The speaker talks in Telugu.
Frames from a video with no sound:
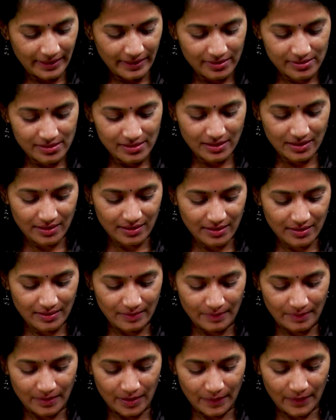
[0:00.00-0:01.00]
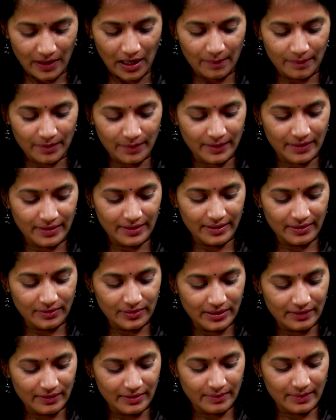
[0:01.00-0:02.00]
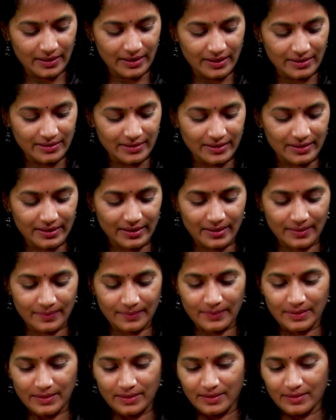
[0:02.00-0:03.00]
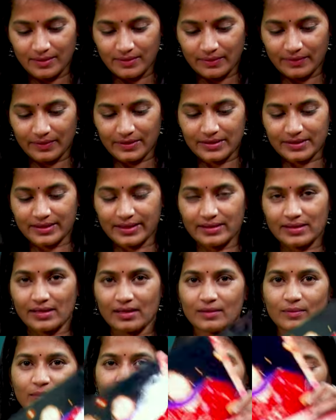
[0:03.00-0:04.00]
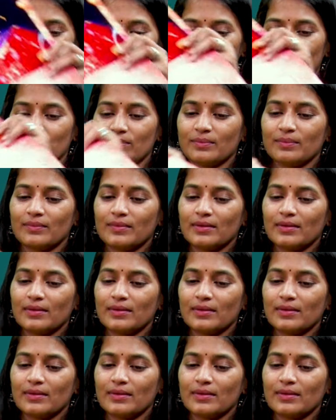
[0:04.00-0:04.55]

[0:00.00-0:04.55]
పేరెంట్స్ కి అప్పుడు హ్యాపీ బర్త్డే ఉంటే మరి అతనికి విష్ చేశాను మరి నేను